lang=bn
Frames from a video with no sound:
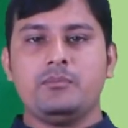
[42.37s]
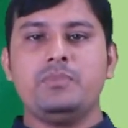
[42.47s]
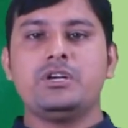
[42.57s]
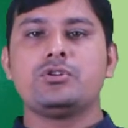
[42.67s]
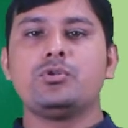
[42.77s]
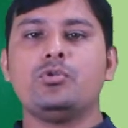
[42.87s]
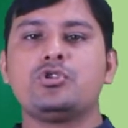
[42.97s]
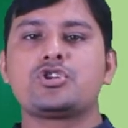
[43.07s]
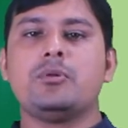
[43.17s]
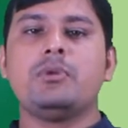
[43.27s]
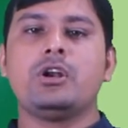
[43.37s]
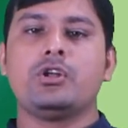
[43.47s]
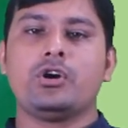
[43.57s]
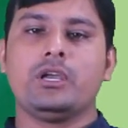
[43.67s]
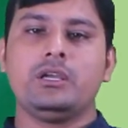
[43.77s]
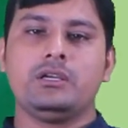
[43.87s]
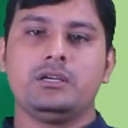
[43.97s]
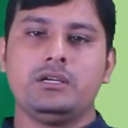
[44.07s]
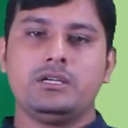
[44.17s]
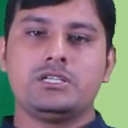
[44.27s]
ব্রিটন উড সম্মেলন হয়
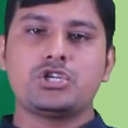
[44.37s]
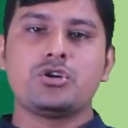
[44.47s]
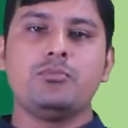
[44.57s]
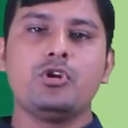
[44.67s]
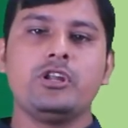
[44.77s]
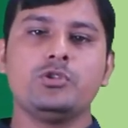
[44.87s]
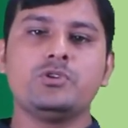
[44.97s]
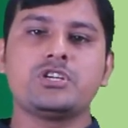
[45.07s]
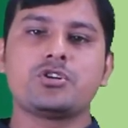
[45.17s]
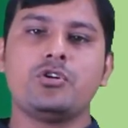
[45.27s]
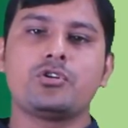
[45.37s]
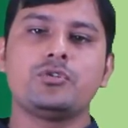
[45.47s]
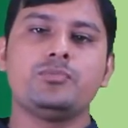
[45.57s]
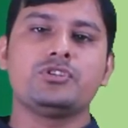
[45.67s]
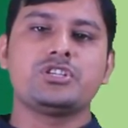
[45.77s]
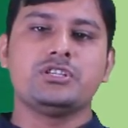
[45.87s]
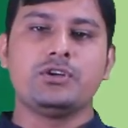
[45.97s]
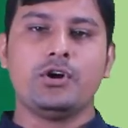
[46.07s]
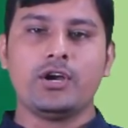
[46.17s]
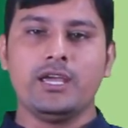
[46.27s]
সে সম্মেলনে দুইটি সংগঠন প্রতিষ্ঠিত
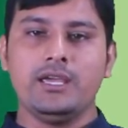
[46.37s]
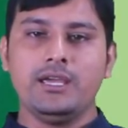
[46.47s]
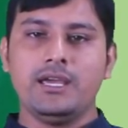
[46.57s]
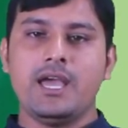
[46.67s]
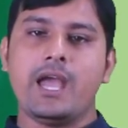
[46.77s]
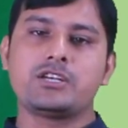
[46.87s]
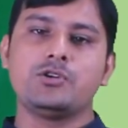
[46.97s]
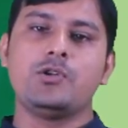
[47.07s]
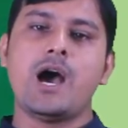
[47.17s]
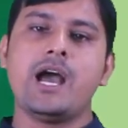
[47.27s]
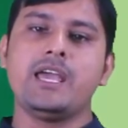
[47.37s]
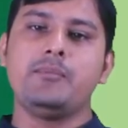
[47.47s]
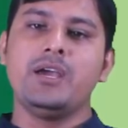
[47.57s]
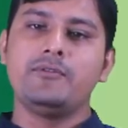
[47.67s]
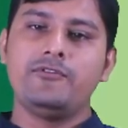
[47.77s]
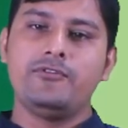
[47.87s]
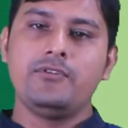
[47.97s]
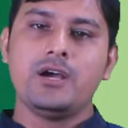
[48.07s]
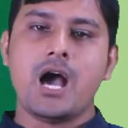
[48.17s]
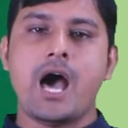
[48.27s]
হয় একটি হলো আইএমএফ
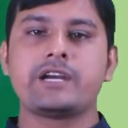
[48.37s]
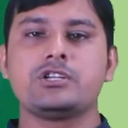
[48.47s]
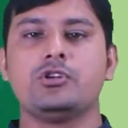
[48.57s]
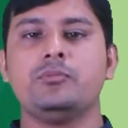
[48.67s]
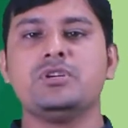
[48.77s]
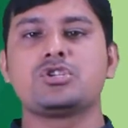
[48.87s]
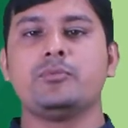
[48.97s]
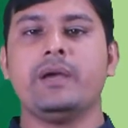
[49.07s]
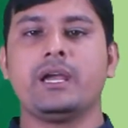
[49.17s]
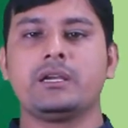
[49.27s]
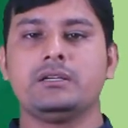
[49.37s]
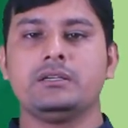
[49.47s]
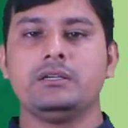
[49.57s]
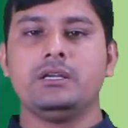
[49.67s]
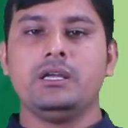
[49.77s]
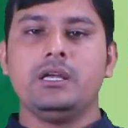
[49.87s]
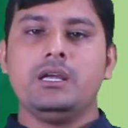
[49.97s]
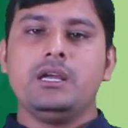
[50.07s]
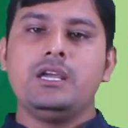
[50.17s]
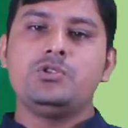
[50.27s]
আর একটি হলো বিশ্বব্যাংক
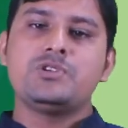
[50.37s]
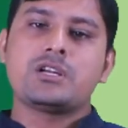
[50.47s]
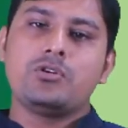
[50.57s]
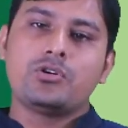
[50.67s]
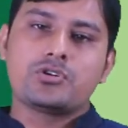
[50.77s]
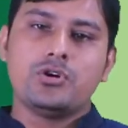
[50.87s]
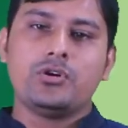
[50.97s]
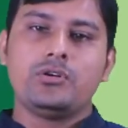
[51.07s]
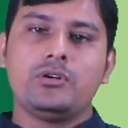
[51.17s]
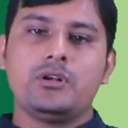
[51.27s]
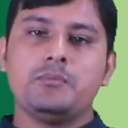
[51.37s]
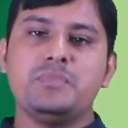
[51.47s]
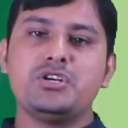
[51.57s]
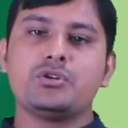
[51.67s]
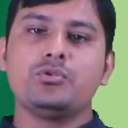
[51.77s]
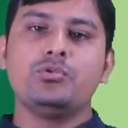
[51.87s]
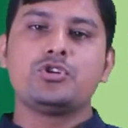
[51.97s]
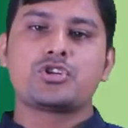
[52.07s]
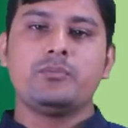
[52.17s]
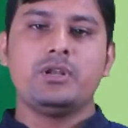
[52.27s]
এই দুইটার গঠন ব্রিটন
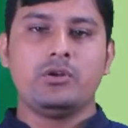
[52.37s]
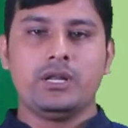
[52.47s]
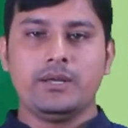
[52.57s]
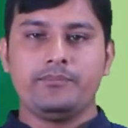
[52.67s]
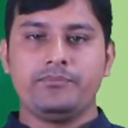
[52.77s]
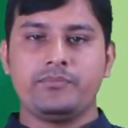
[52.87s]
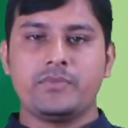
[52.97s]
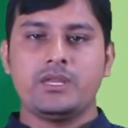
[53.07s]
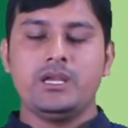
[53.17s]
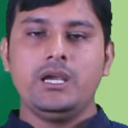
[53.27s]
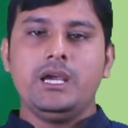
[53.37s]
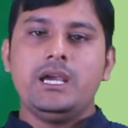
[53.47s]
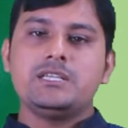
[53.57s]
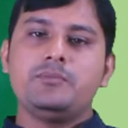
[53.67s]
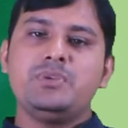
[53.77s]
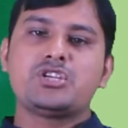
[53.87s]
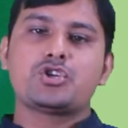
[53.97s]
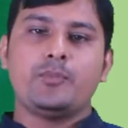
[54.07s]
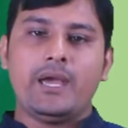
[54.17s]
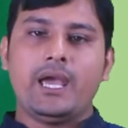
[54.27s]
উড সম্মেলনে এই যে
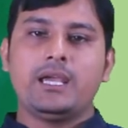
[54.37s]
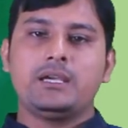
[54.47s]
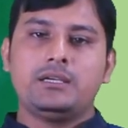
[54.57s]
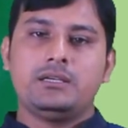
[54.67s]
বিশ্বব্যাংক